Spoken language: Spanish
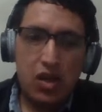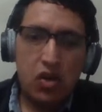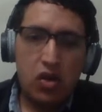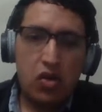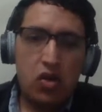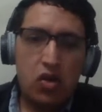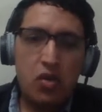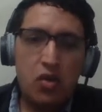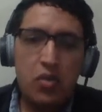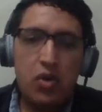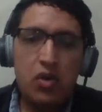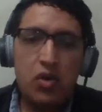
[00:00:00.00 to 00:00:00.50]

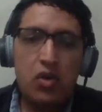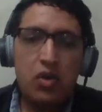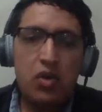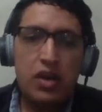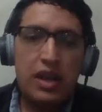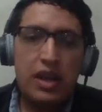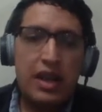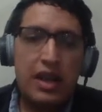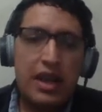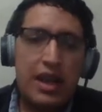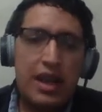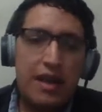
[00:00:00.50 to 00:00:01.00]
como
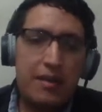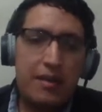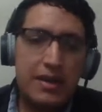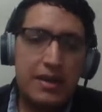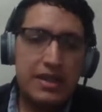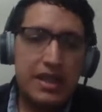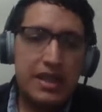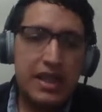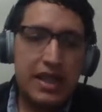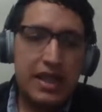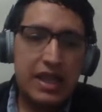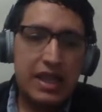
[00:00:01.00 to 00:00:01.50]
la
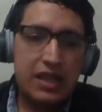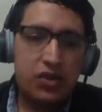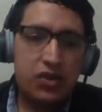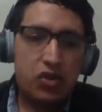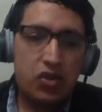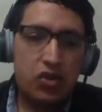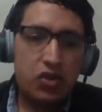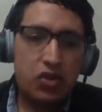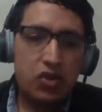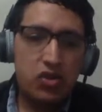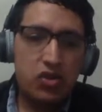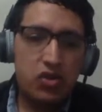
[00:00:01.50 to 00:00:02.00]
base de
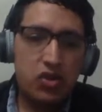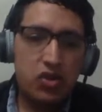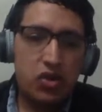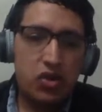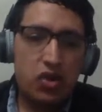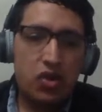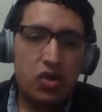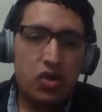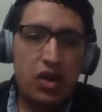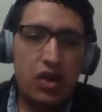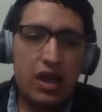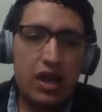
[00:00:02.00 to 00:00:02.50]
datos
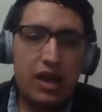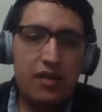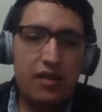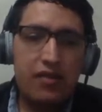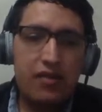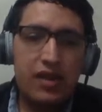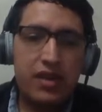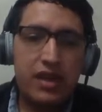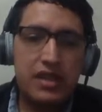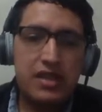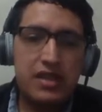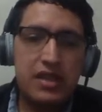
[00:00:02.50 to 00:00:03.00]

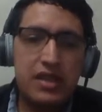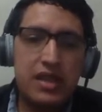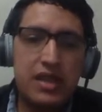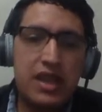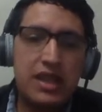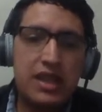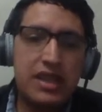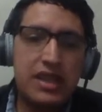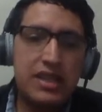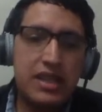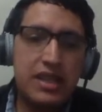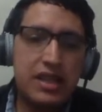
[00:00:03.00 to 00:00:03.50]
Face
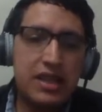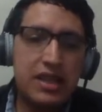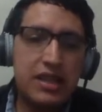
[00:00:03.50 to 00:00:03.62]
Dataset,